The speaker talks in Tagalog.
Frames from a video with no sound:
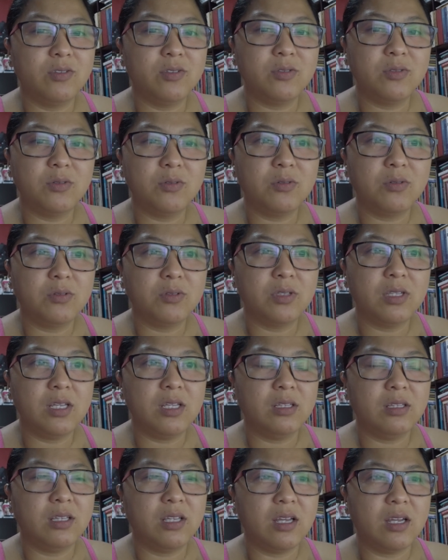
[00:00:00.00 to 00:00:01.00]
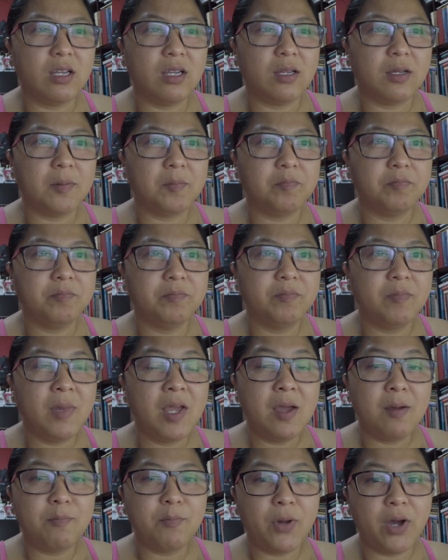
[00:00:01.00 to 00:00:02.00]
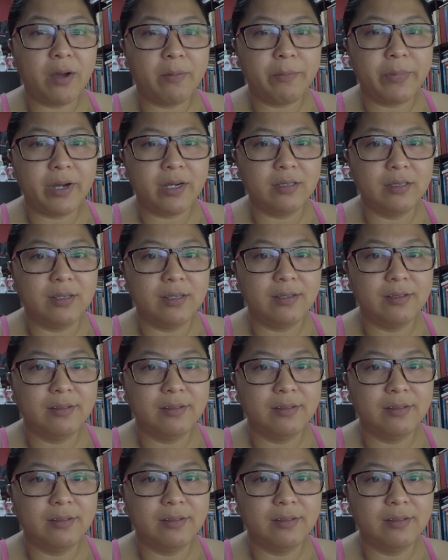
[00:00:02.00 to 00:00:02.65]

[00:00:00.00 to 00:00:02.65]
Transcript: gusto ko din na makapag